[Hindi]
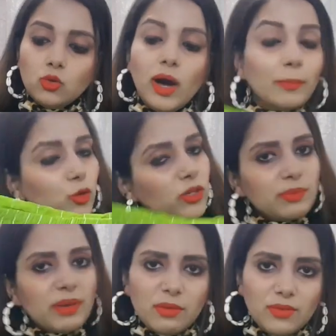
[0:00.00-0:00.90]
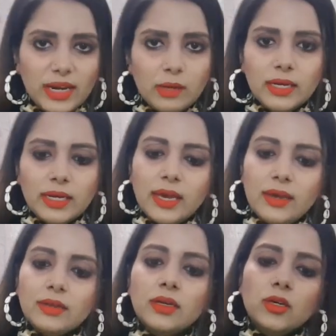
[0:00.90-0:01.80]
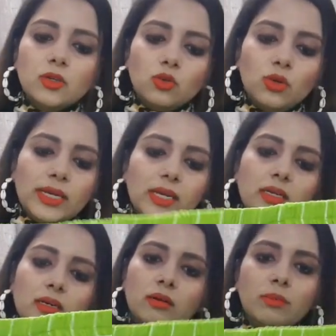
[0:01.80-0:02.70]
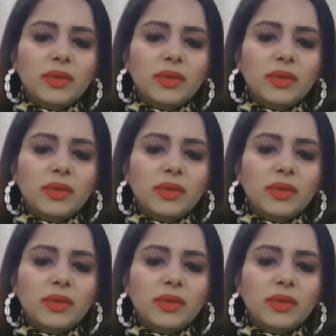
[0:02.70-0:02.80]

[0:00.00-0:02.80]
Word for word: तो अब तो इसमें एम अवेलेबल है खैर तो लेकिन